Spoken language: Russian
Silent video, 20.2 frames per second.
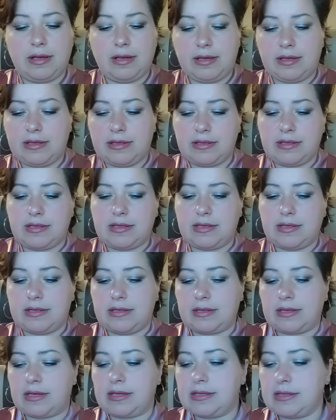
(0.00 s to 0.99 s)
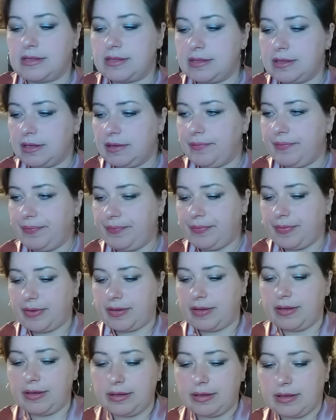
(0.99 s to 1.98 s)
Интересно.
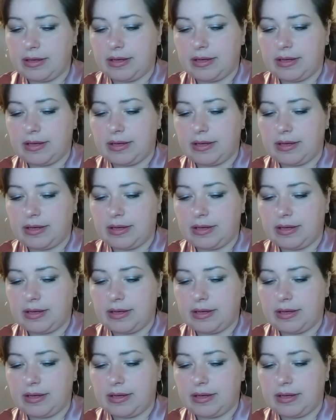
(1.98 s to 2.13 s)
Так.